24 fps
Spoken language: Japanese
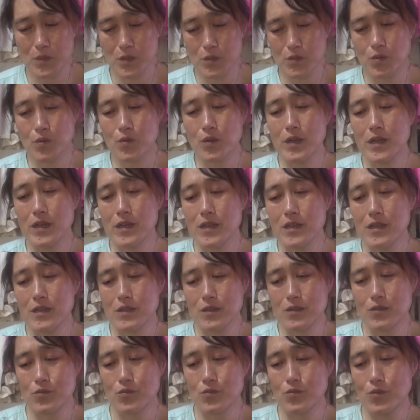それ
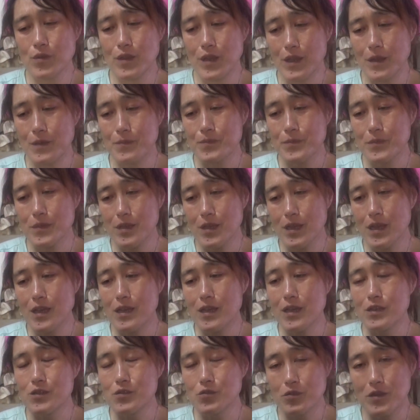のね経
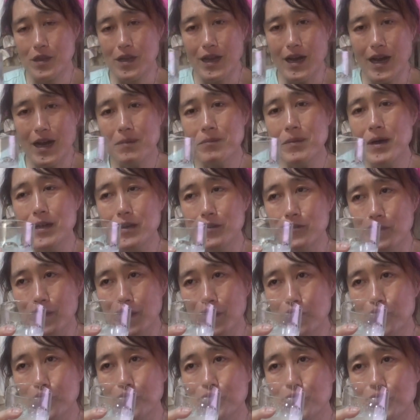験上ね甘いの
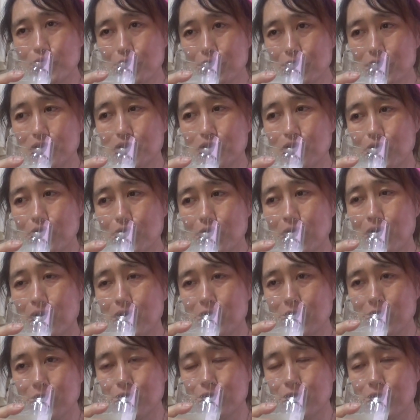が本当に喉乾
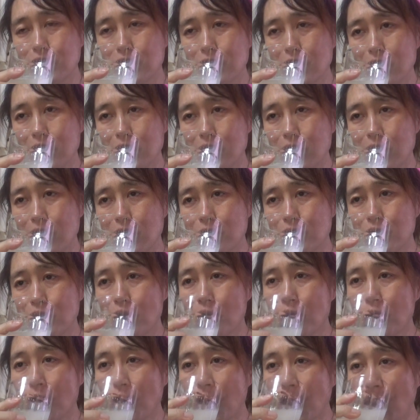いて受け付けへんね
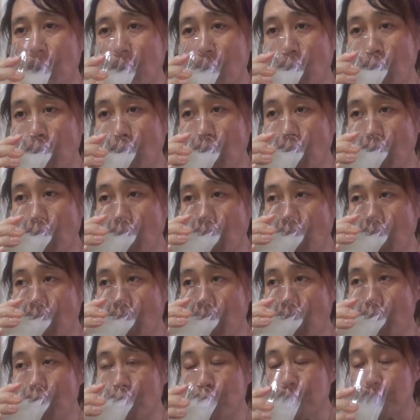で「
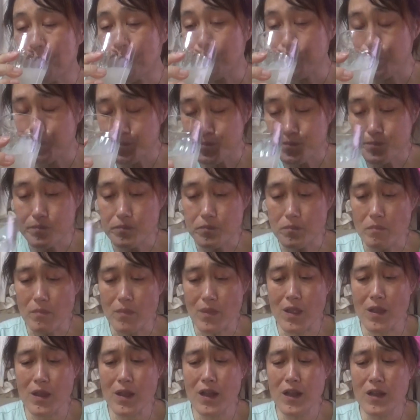
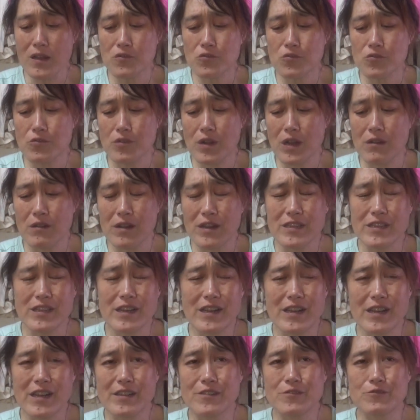ああ喉乾い
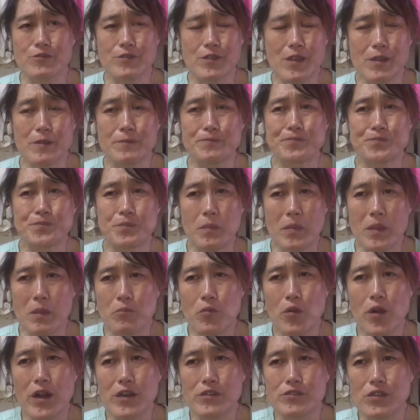た」言うて
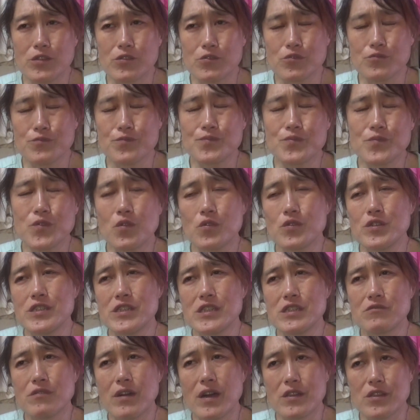ポカリセット「うん美味
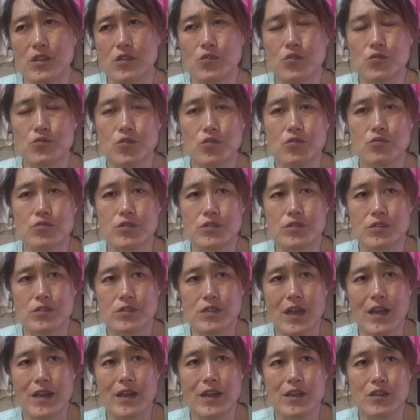しいわ」って飲んどる
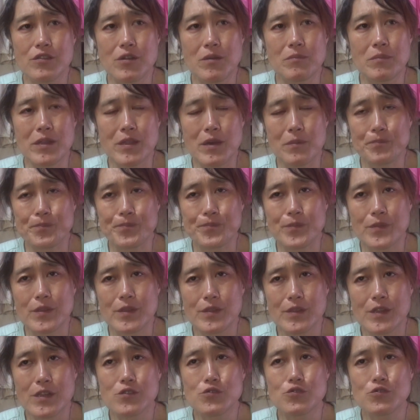段階ではまだ
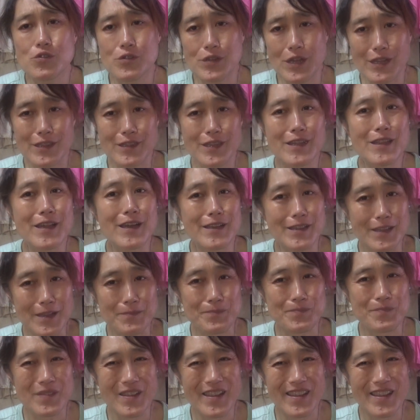熱中症になってないね